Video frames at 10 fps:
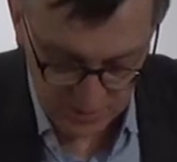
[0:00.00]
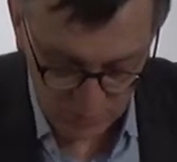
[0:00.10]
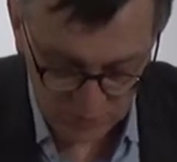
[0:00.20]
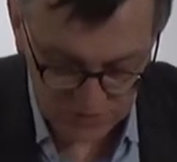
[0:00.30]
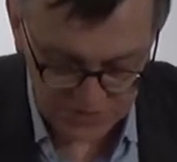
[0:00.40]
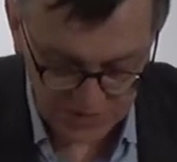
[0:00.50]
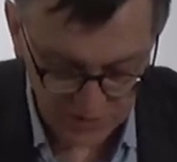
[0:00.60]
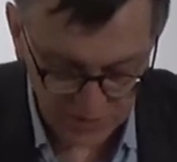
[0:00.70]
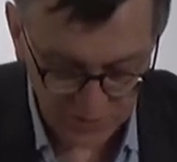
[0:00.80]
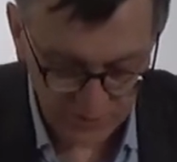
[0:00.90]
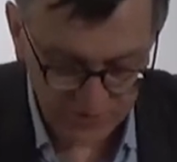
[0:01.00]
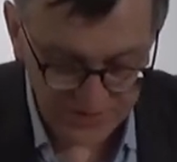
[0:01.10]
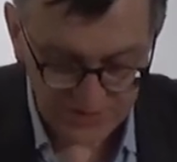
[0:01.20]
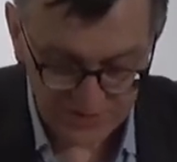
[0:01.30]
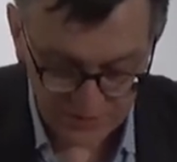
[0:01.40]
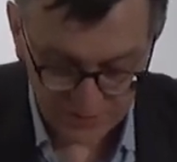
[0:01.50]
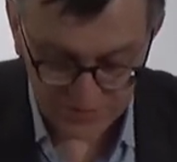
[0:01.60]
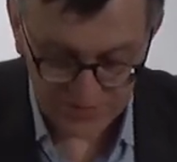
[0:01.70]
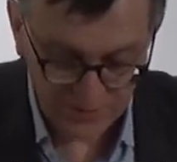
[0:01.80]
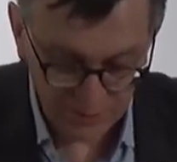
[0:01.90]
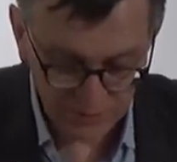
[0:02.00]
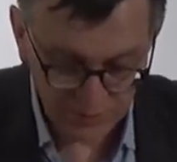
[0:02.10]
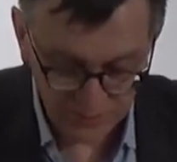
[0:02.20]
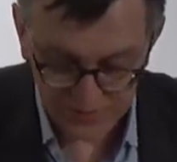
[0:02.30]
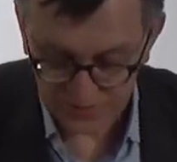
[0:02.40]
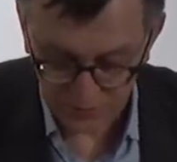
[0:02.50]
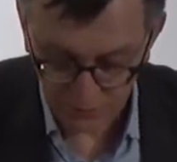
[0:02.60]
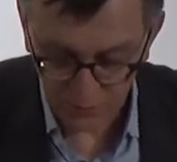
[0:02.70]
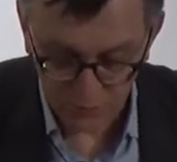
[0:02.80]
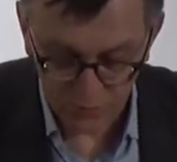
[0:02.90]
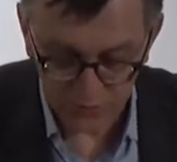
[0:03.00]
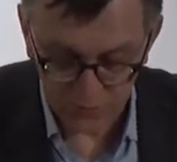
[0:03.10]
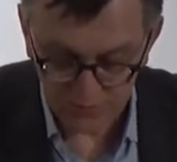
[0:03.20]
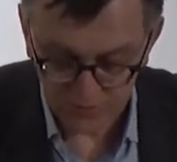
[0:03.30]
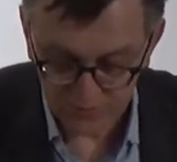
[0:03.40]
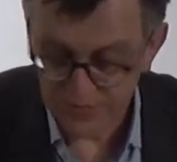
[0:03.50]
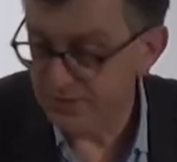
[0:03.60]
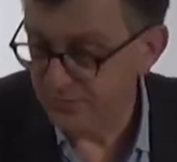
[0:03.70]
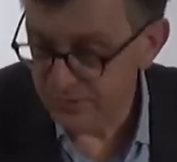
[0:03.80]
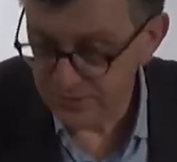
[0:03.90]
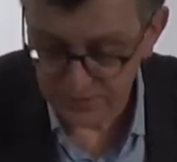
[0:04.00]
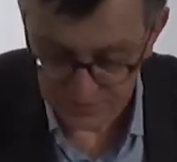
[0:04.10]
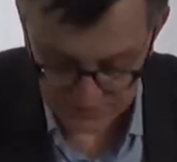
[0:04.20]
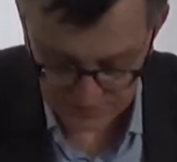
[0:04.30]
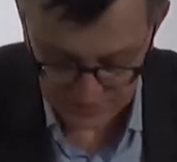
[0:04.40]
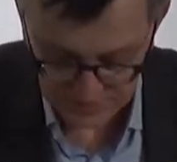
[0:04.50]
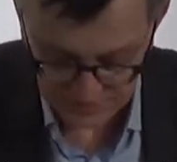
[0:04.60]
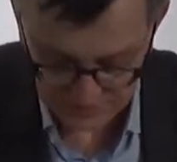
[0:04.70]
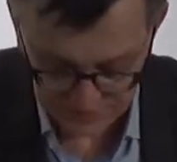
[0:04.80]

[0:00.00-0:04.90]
protestantischen Pflicht etwas genauso fest und unlösbar war wie eine wirkliche Ehe,